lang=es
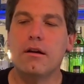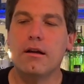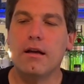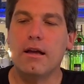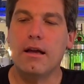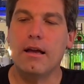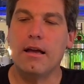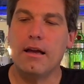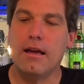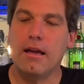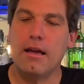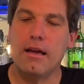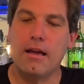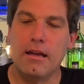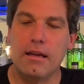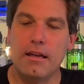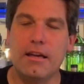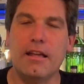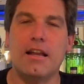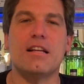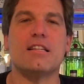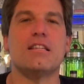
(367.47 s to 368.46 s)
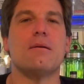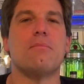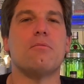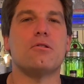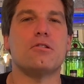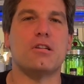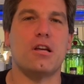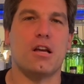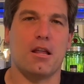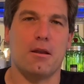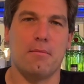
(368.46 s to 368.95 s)
eh, y gracias por
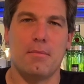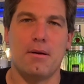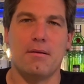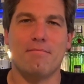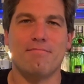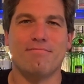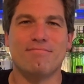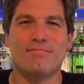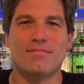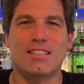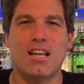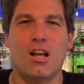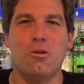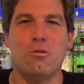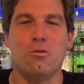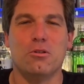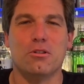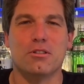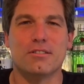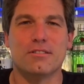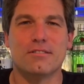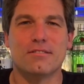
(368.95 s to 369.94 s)
seguirme. Saludos